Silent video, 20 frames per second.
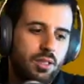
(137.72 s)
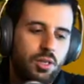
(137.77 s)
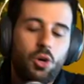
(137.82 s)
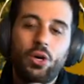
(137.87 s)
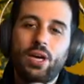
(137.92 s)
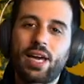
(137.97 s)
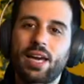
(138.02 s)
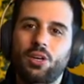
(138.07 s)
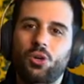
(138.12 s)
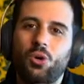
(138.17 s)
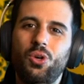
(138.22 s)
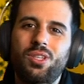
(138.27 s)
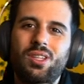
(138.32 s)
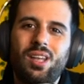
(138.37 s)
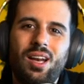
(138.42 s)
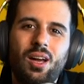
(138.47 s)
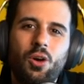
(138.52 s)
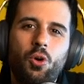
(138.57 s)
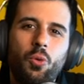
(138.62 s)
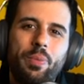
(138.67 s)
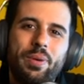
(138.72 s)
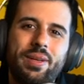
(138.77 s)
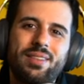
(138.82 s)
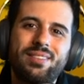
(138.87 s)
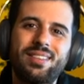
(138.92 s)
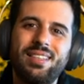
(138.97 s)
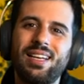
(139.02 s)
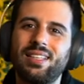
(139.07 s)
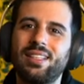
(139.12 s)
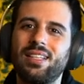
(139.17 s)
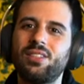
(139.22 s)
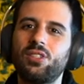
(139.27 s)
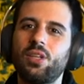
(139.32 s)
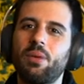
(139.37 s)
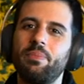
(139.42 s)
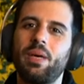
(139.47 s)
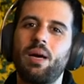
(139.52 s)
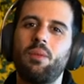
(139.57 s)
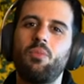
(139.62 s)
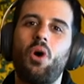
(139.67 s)
Ok, oltre alla copertina adesso
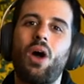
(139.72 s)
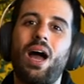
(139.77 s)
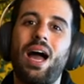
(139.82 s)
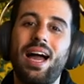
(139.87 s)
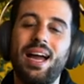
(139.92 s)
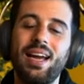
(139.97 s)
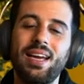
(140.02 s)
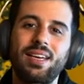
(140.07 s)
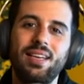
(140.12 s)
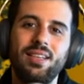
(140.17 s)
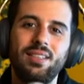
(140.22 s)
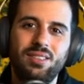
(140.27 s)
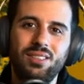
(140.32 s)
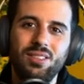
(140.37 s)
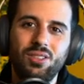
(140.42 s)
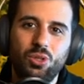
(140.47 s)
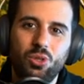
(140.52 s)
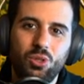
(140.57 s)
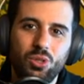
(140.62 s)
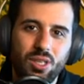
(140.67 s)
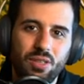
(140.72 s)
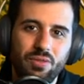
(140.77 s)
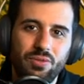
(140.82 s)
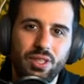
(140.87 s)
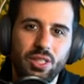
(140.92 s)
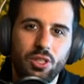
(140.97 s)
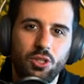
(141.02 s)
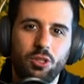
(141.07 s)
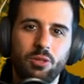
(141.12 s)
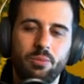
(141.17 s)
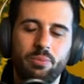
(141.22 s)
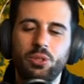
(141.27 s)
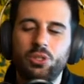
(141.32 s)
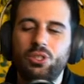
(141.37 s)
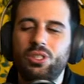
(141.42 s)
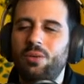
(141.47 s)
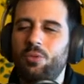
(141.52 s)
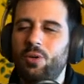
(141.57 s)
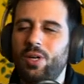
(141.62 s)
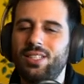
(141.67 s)
abbiamo anche il titolo del video.
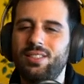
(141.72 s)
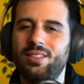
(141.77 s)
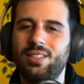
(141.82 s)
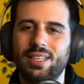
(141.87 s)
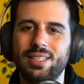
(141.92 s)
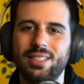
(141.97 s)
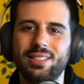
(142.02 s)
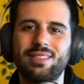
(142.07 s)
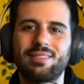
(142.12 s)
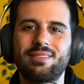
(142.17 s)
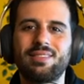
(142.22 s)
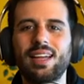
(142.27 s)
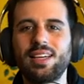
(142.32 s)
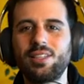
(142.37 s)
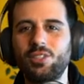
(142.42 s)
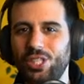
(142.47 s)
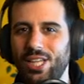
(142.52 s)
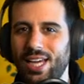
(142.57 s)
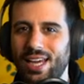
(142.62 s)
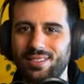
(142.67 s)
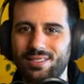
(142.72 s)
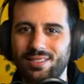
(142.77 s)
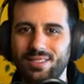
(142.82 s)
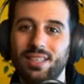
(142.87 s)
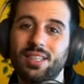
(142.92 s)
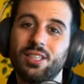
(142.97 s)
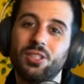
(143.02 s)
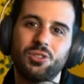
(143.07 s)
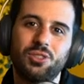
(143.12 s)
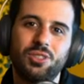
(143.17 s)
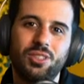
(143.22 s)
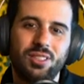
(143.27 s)
Possiamo essere stracerti che non